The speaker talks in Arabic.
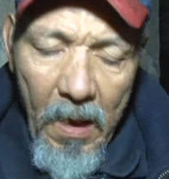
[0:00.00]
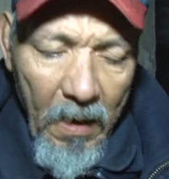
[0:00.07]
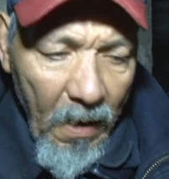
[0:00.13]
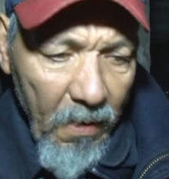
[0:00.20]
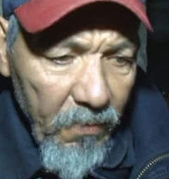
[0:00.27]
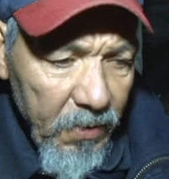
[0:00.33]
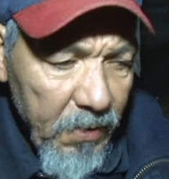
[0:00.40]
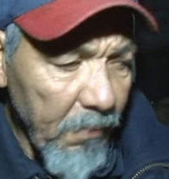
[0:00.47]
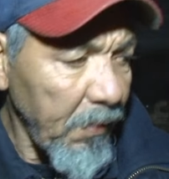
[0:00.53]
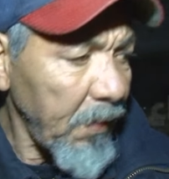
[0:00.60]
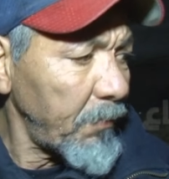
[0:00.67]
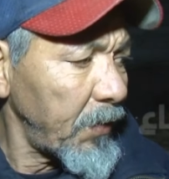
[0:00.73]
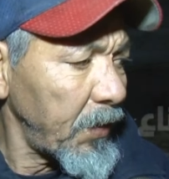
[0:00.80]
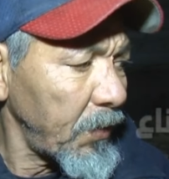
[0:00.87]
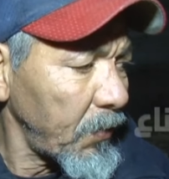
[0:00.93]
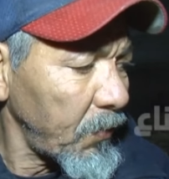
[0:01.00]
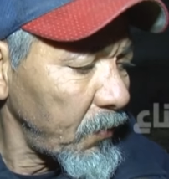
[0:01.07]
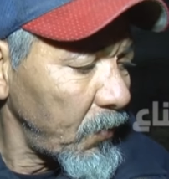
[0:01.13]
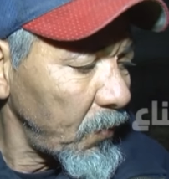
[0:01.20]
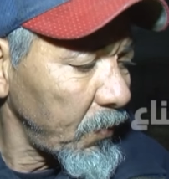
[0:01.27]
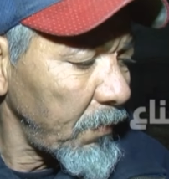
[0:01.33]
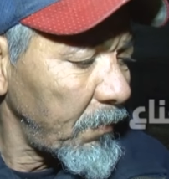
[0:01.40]
هو جاب ربي
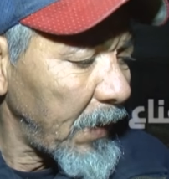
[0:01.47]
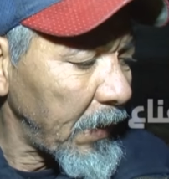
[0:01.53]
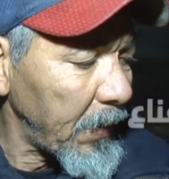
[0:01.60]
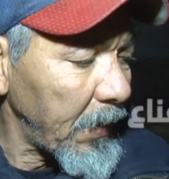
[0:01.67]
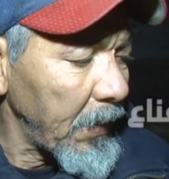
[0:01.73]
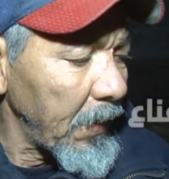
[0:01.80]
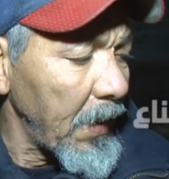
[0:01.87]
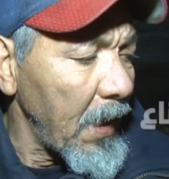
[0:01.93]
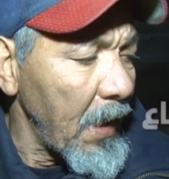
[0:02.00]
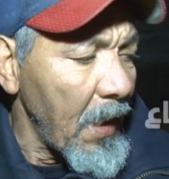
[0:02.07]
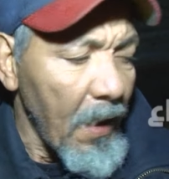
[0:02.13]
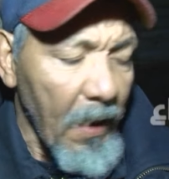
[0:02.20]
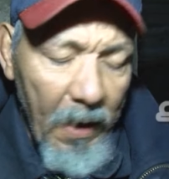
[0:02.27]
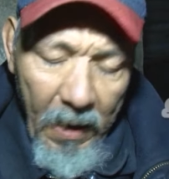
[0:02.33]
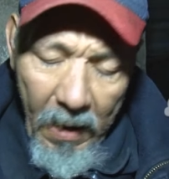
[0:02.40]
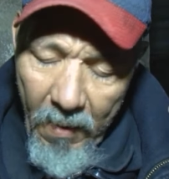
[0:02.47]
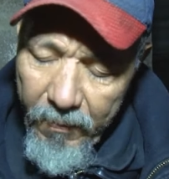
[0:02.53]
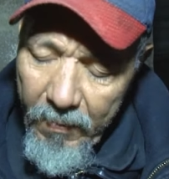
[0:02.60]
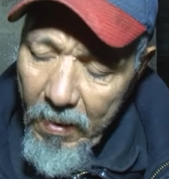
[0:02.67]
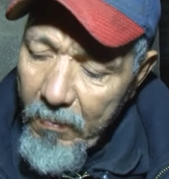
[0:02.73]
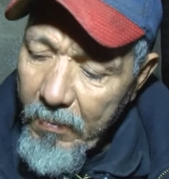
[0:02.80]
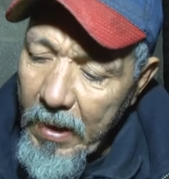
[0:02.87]
جيتو انتم على
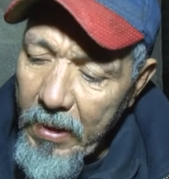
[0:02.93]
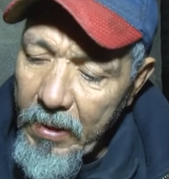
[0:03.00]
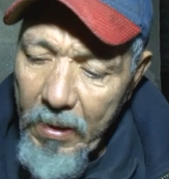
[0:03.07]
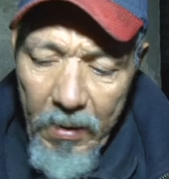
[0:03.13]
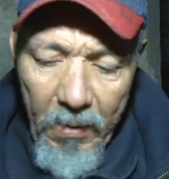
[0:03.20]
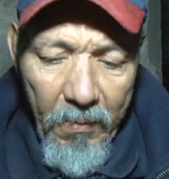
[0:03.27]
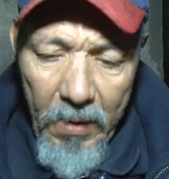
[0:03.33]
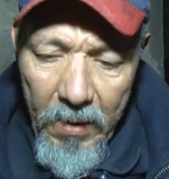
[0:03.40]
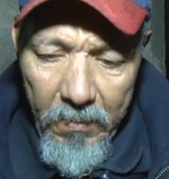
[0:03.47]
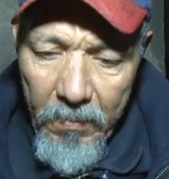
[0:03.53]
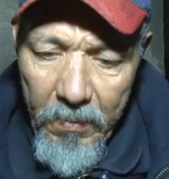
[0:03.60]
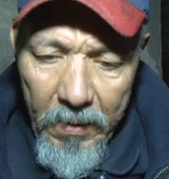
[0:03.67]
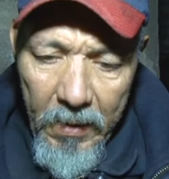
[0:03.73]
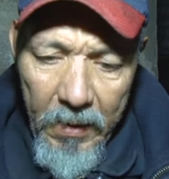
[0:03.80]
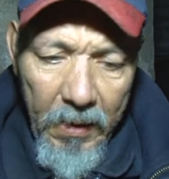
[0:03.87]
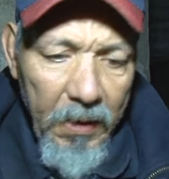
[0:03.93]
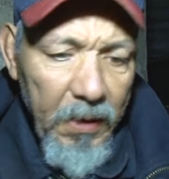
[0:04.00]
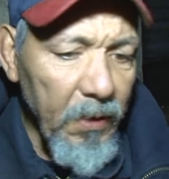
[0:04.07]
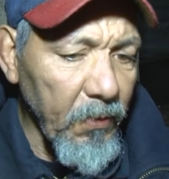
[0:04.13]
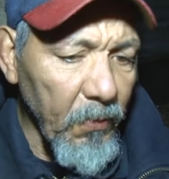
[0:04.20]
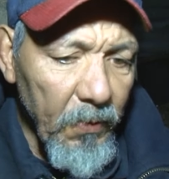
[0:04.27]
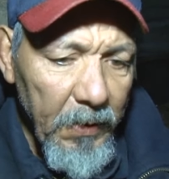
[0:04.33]
غفله وكذا هواك
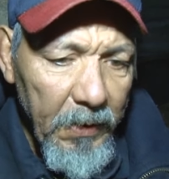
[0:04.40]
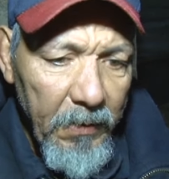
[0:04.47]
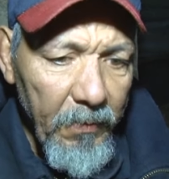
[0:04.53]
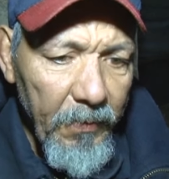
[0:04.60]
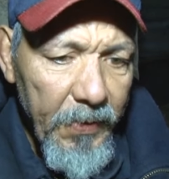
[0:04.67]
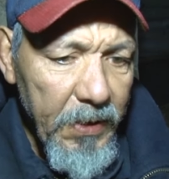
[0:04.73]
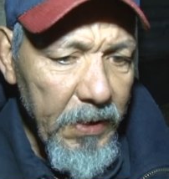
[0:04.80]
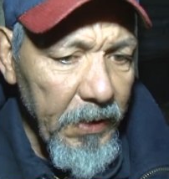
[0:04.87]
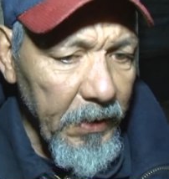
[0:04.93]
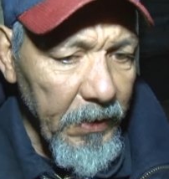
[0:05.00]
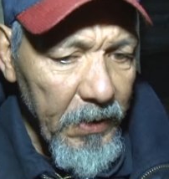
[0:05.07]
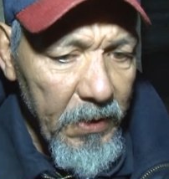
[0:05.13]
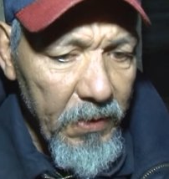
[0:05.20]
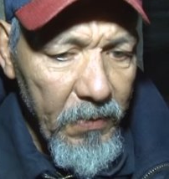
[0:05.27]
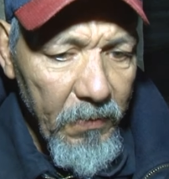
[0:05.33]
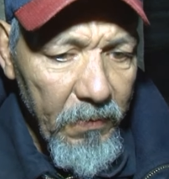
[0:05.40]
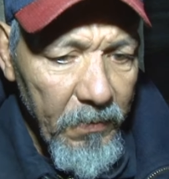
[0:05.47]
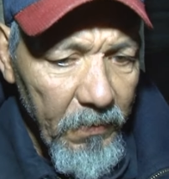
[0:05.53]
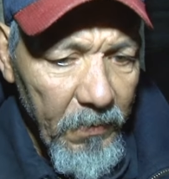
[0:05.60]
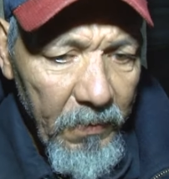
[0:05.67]
ريتوني كيفاش نعيش و...